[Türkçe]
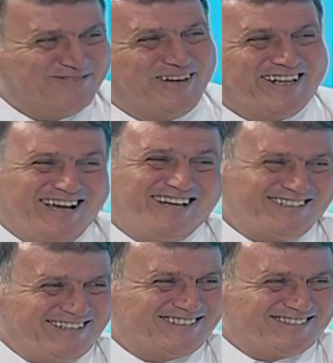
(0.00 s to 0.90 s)
ben gayet iyi
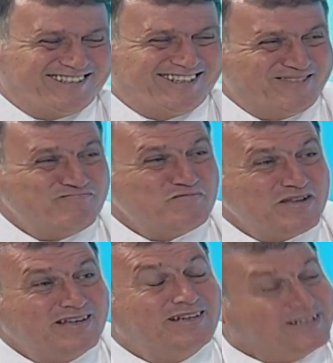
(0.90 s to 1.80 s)
hatırlarım.
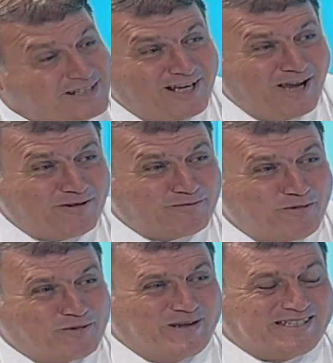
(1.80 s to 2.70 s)
Evet Mehmet Bey siz?